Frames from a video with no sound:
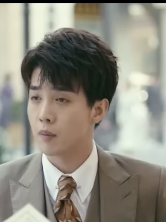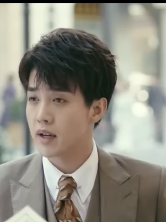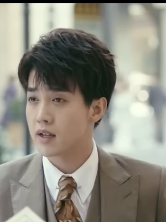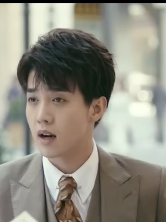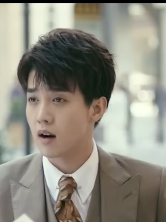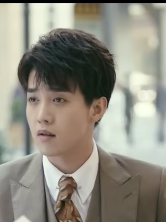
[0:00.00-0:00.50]
rất
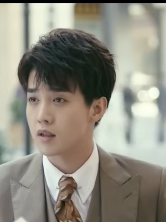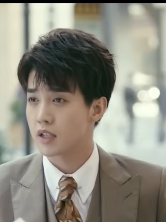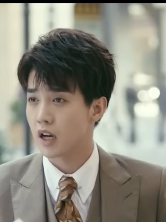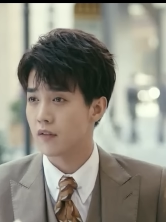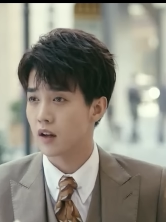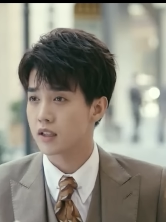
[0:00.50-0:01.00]
nhanh tra được
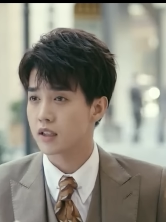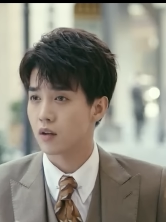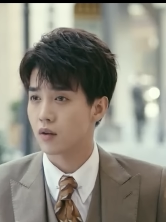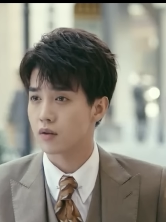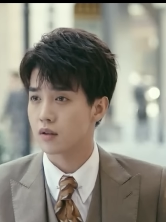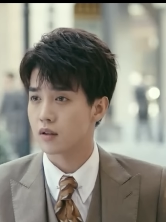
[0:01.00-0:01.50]
công ty Đại
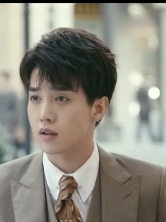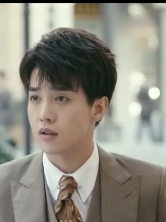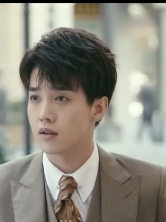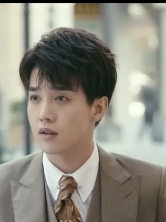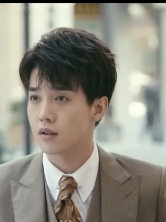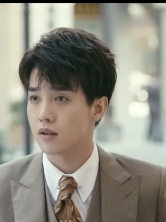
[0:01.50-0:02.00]
Thịnh thu mua
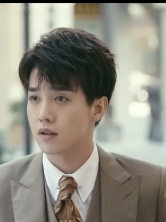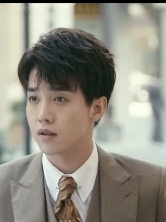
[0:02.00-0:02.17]
đất Vấn